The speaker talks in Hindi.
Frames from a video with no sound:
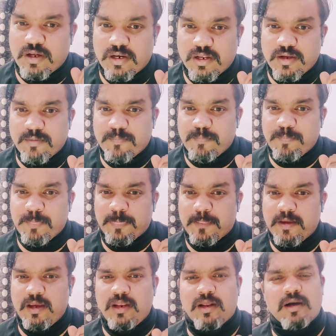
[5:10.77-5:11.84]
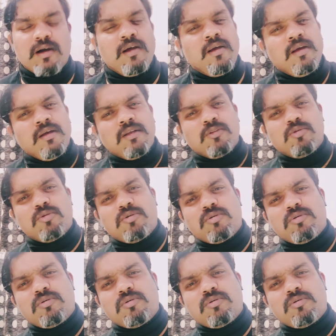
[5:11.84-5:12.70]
करें ठीक है ना तो